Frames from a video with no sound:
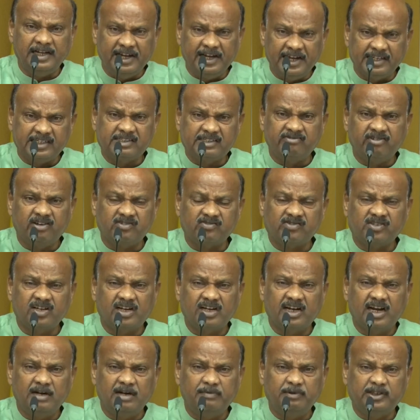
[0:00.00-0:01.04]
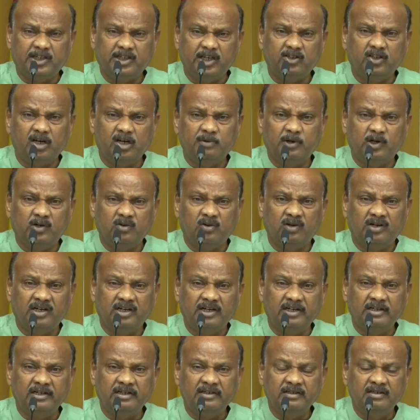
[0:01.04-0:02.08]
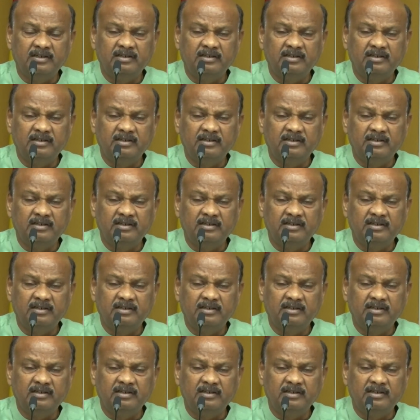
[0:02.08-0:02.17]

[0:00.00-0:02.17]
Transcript: ఐఏఎస్ వ్యవస్థలు కానీ మీ చేతులు పెట్టుకొని